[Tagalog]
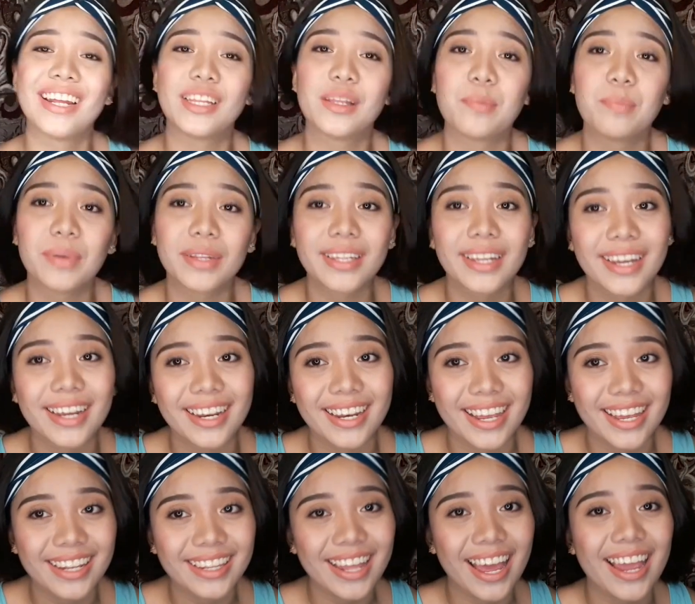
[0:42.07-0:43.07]
nating
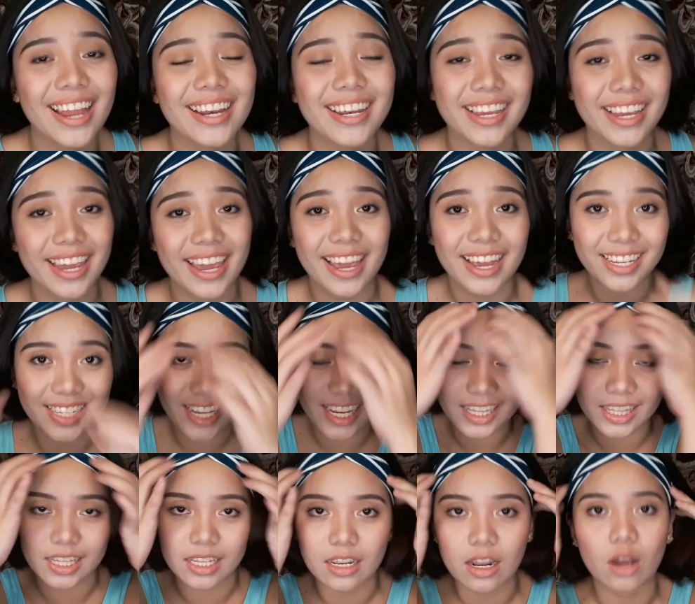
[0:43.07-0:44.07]
patagalin dahil
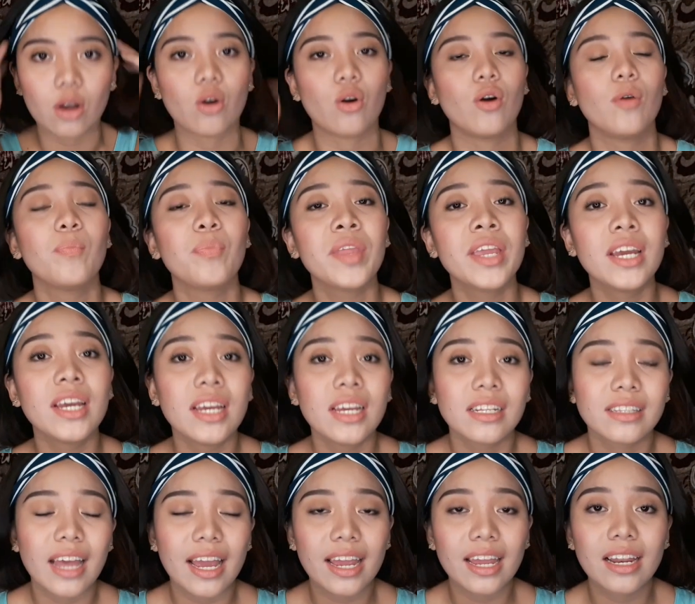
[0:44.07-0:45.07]
na-excite din ako.
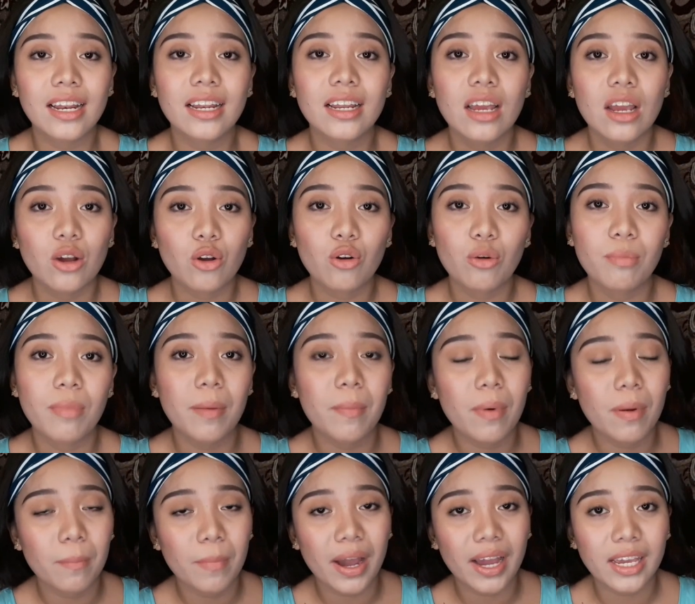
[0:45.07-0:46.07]
Dahil kung
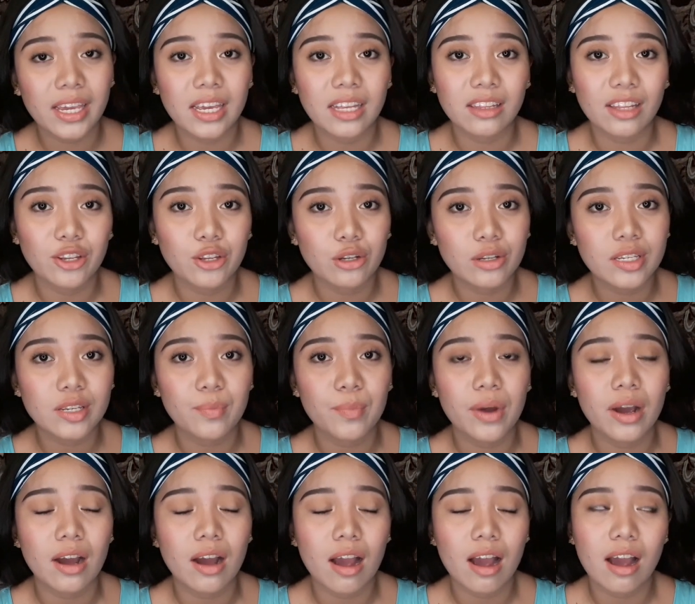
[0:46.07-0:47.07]
makikita nyo sa
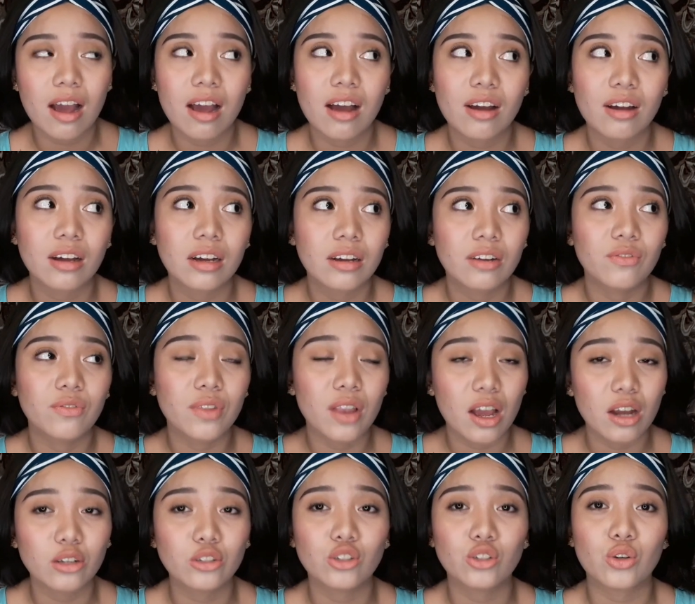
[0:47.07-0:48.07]
mga
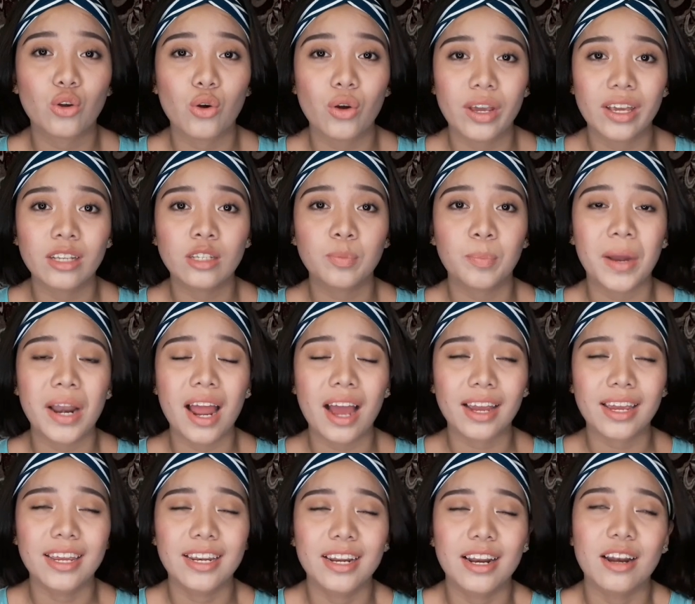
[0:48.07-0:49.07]
vlogs ko is
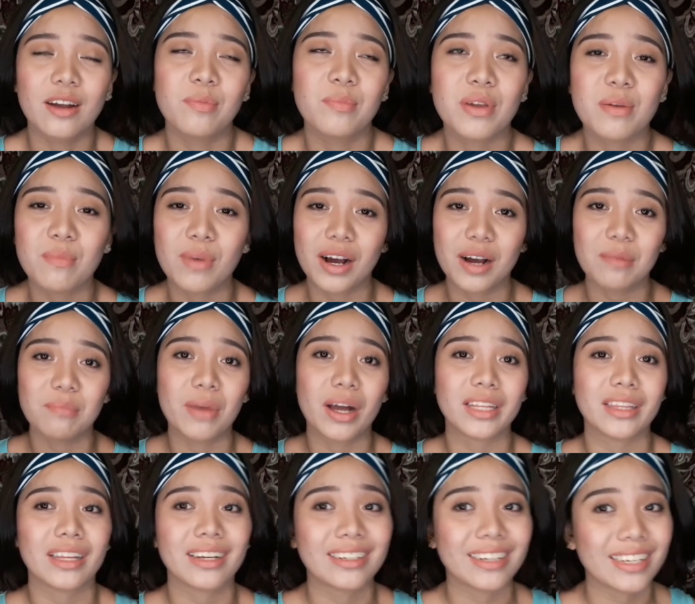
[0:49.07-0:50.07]
palagi na lang may mga
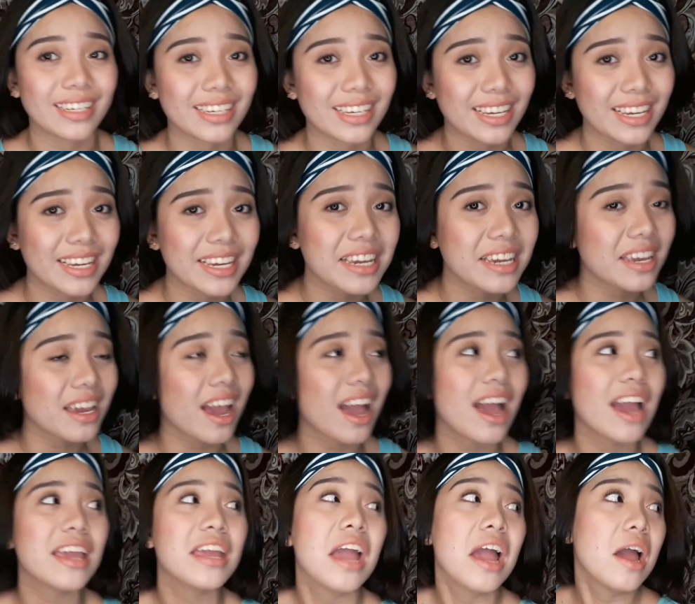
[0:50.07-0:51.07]
batang
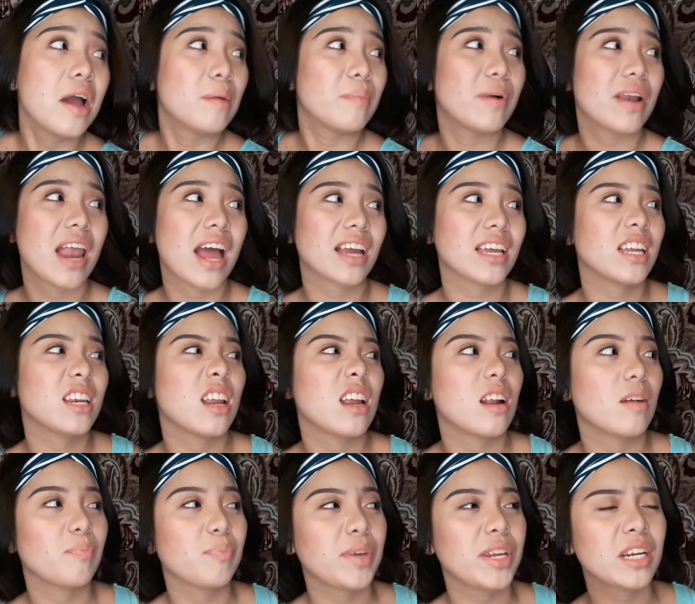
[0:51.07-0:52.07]
nag-iingay, palagi
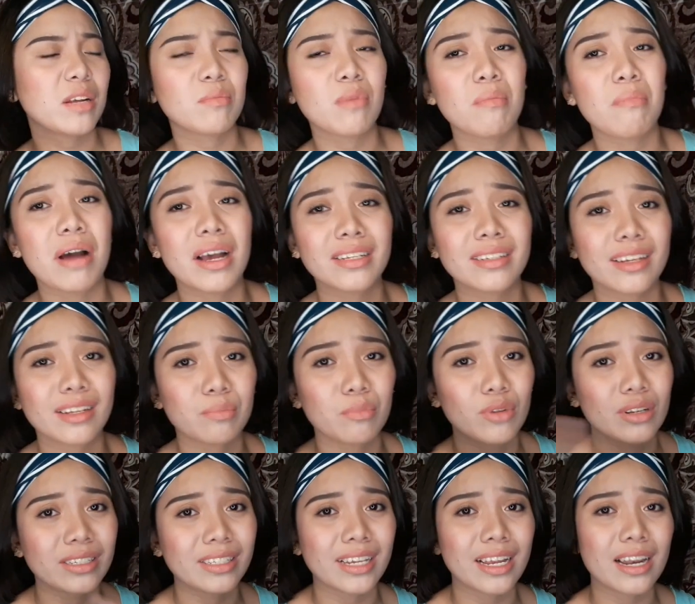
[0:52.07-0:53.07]
na lang may
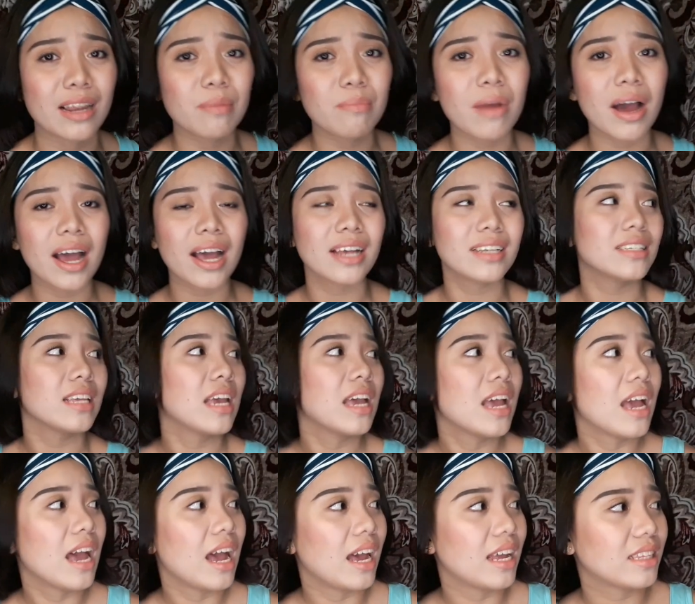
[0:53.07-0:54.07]
nagbabasketball sa labas.
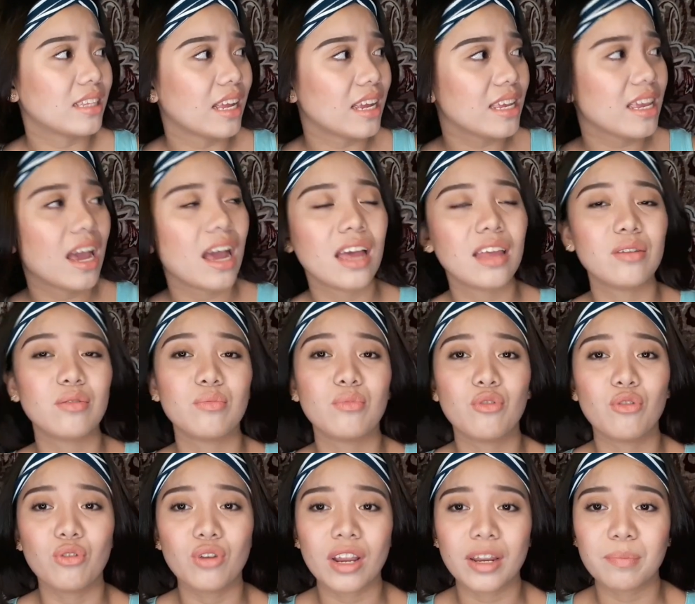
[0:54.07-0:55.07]
At ayan,
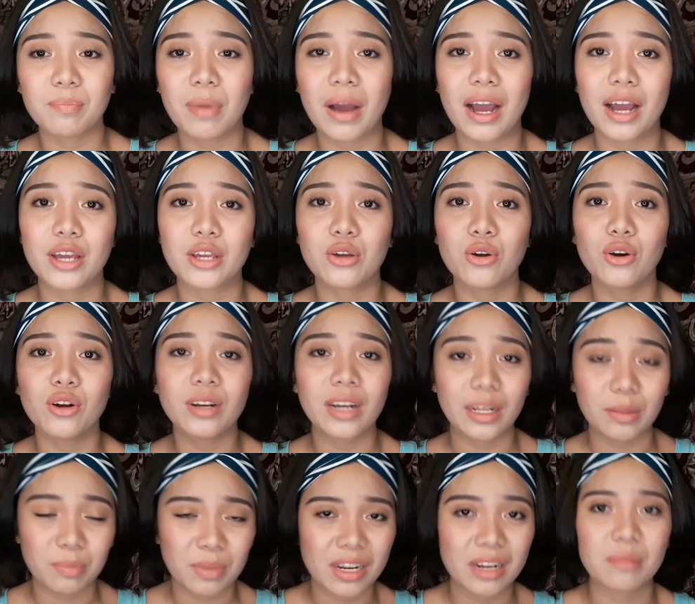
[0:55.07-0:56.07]
umuulan pa ngayon
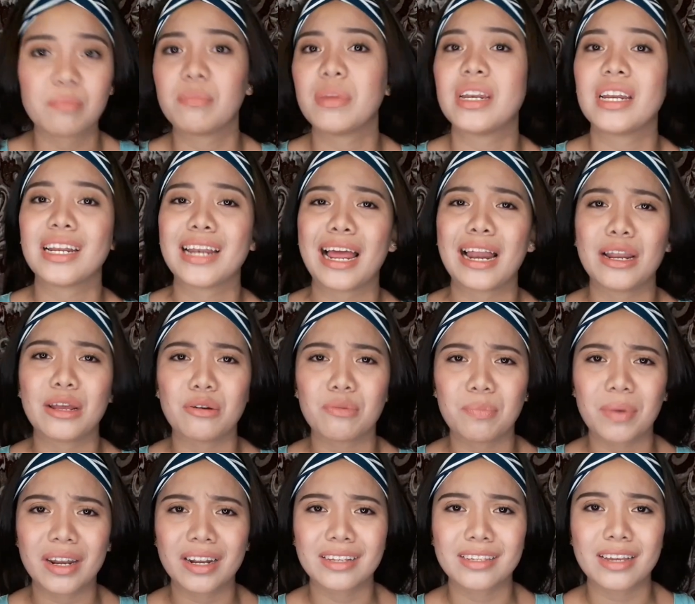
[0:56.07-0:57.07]
at may, may naglalaro
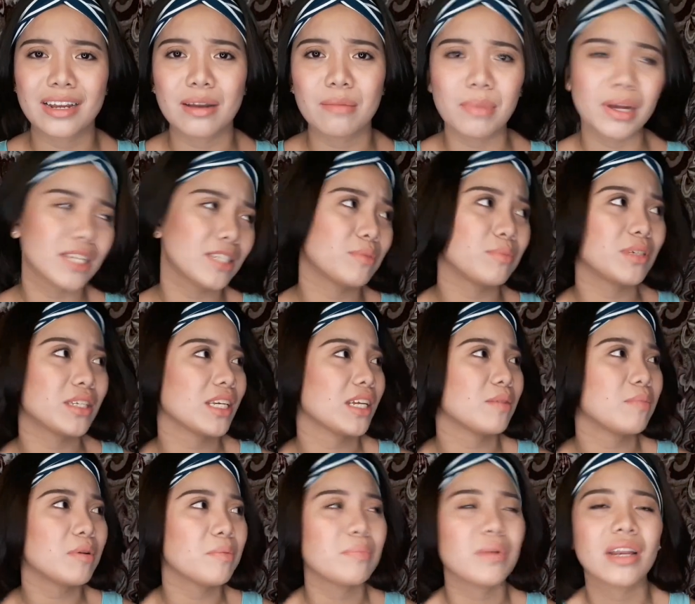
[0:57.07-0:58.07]
pa rin sa labas. Minsan
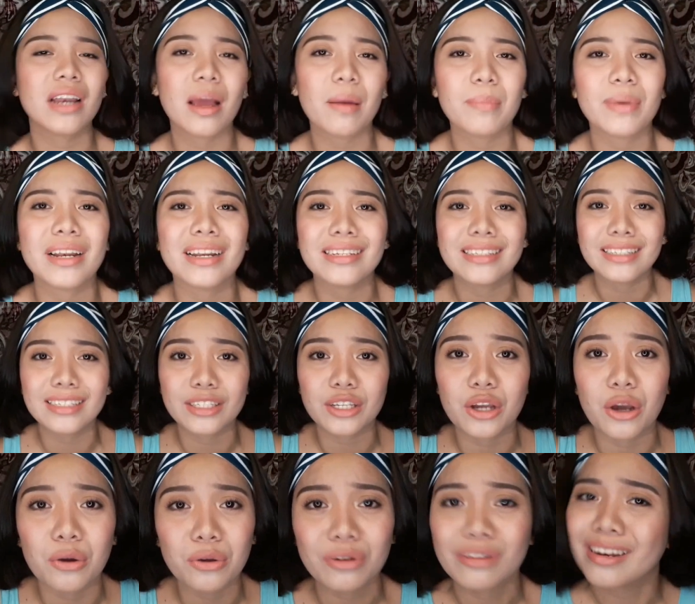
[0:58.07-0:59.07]
naman bigla-biglang
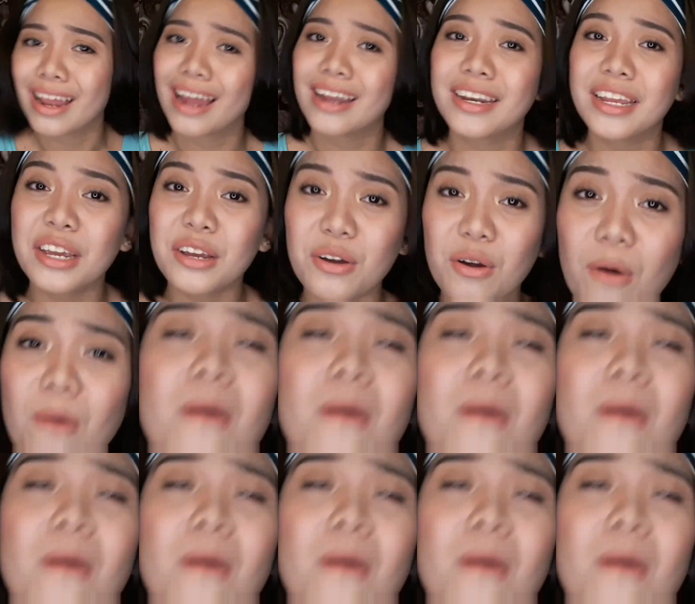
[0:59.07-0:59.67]
sisigaw yung nanay ko,